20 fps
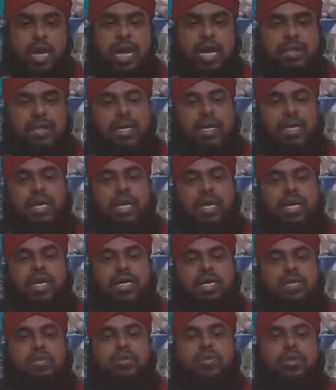அதை
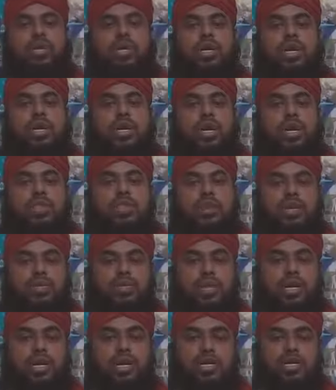கேட்ட உடனேயே அந்த
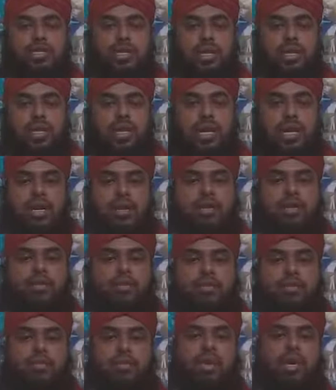நபர் என்ன செய்தார்
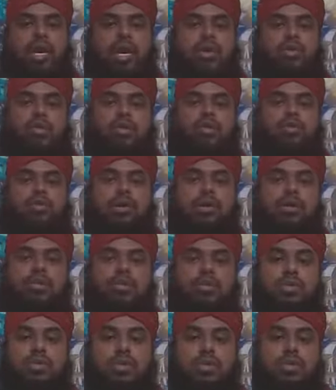பேனா ஒரு
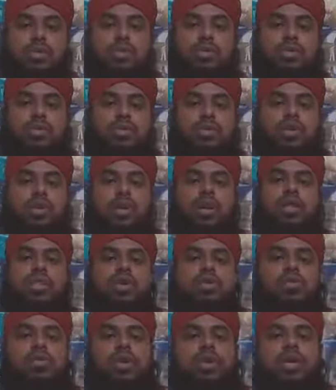பக்கம் போட்டுட்டு
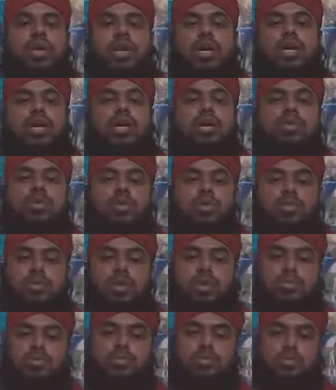எழுதக்கூடிய ஏடை ஒரு
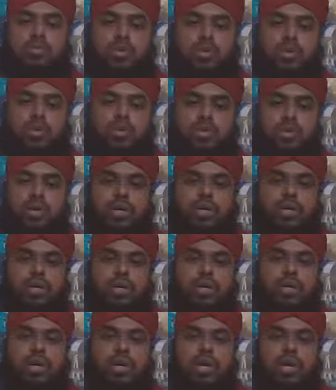பக்கம் போட்டுவிட்டு
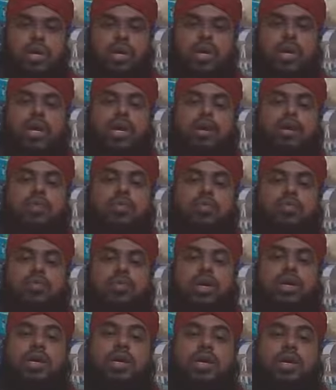எனக்கும்
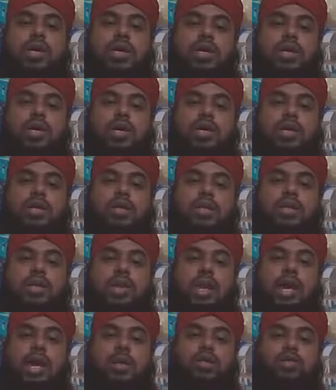வகி இறங்குகிறது
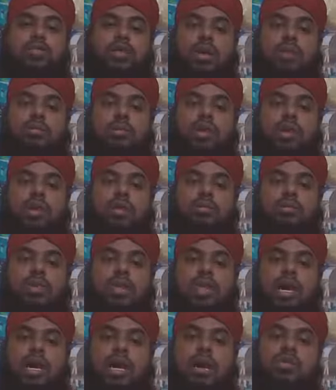நானும் நபி
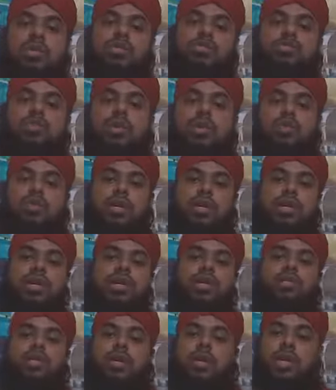என்பதாக அவர் சொல்லி
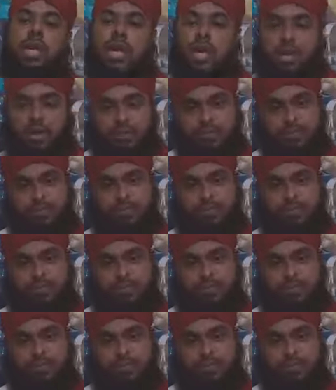வெளியேறிவிட்டார்